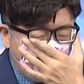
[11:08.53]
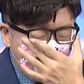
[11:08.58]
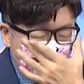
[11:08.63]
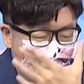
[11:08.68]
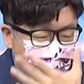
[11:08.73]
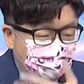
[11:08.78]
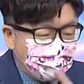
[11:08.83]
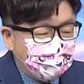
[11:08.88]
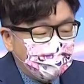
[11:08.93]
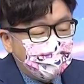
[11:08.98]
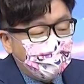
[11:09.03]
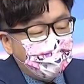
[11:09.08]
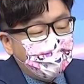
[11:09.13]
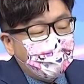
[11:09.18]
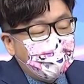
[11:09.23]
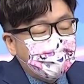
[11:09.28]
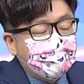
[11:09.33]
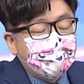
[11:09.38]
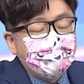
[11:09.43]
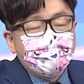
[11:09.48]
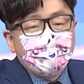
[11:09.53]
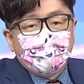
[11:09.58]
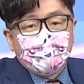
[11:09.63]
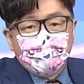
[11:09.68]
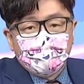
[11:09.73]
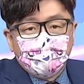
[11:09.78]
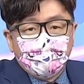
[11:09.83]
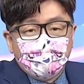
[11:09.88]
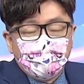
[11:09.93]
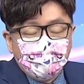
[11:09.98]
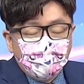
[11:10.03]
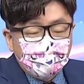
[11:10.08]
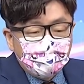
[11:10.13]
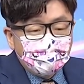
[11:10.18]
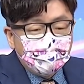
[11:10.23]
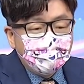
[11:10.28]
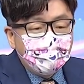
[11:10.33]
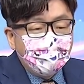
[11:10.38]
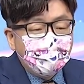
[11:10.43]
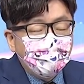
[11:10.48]
这就是我一开始讲的嘛。有的
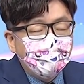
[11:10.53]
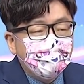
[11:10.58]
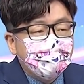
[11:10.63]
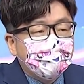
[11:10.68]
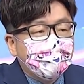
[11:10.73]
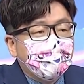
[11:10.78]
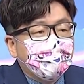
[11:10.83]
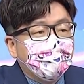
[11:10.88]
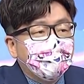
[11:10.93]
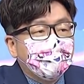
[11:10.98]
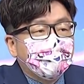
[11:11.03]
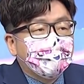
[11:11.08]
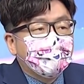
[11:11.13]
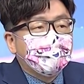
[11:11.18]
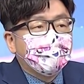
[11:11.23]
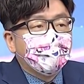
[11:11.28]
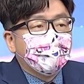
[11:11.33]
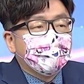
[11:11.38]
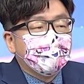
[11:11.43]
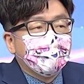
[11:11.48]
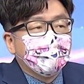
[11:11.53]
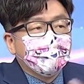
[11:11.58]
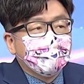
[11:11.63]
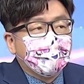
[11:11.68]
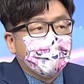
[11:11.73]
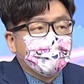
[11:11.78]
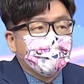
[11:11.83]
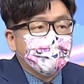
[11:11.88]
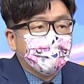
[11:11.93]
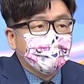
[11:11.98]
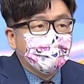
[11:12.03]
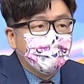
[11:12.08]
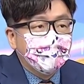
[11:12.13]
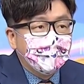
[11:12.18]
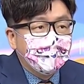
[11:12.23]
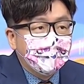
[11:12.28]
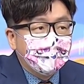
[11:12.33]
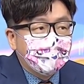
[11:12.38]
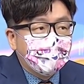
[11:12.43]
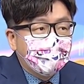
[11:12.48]
人他因为三月、四月受伤了。
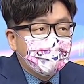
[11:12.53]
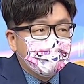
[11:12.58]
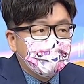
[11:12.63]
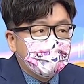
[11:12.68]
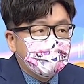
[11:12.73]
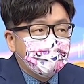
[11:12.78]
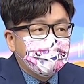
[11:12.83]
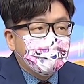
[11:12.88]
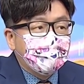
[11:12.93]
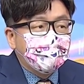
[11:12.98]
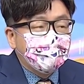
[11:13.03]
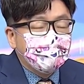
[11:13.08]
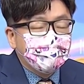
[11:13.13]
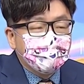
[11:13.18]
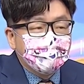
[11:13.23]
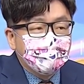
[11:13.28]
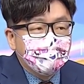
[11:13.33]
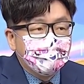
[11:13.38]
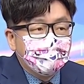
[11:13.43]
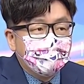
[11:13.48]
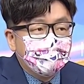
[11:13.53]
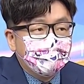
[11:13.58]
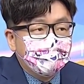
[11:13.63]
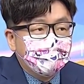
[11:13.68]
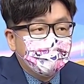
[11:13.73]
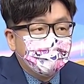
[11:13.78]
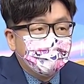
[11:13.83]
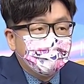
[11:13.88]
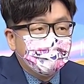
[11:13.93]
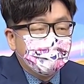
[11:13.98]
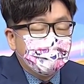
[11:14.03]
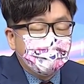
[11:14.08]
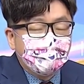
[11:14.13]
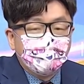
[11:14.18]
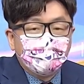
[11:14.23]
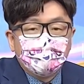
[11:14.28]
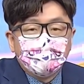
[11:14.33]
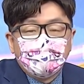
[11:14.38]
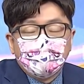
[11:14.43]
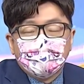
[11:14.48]
他的心呢，
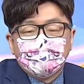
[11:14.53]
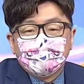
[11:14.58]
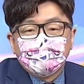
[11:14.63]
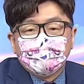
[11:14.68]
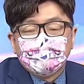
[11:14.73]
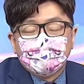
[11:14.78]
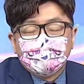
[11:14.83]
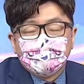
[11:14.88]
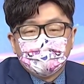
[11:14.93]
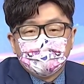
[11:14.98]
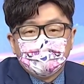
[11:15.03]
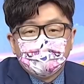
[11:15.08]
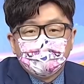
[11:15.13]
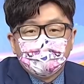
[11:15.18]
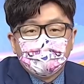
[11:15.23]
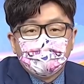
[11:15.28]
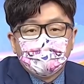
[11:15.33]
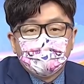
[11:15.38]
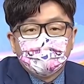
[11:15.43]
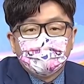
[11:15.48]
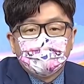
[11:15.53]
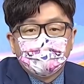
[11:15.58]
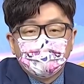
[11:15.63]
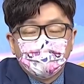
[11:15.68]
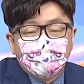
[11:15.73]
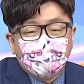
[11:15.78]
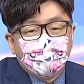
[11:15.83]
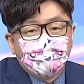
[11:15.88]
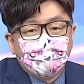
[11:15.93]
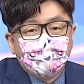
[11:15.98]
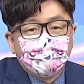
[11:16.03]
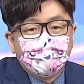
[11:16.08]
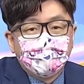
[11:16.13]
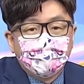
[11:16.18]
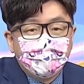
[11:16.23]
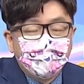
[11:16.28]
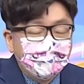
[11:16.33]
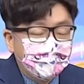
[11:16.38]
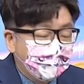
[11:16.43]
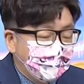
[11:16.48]
缩掉了，对吧？
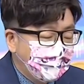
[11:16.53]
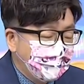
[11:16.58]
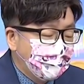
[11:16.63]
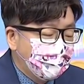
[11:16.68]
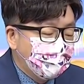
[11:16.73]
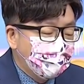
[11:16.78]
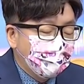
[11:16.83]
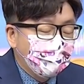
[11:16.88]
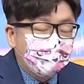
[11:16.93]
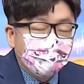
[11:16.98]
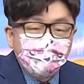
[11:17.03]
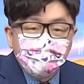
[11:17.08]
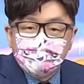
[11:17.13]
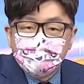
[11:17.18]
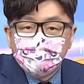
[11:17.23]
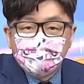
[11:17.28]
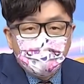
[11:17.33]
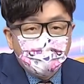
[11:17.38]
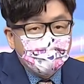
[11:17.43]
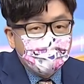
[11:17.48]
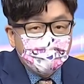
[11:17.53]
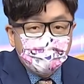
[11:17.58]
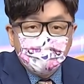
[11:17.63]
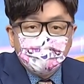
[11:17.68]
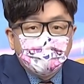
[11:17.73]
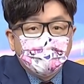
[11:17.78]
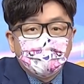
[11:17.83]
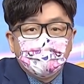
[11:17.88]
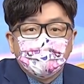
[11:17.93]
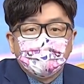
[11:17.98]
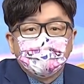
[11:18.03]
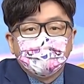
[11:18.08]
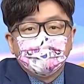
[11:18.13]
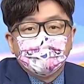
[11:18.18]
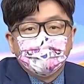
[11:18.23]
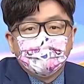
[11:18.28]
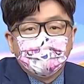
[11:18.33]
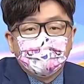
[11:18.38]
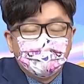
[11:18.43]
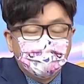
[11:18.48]
我对股市没有信心了。
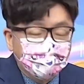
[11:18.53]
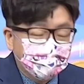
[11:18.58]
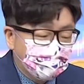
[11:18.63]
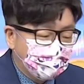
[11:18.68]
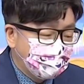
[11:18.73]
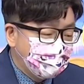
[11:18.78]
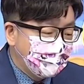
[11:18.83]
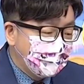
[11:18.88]
好，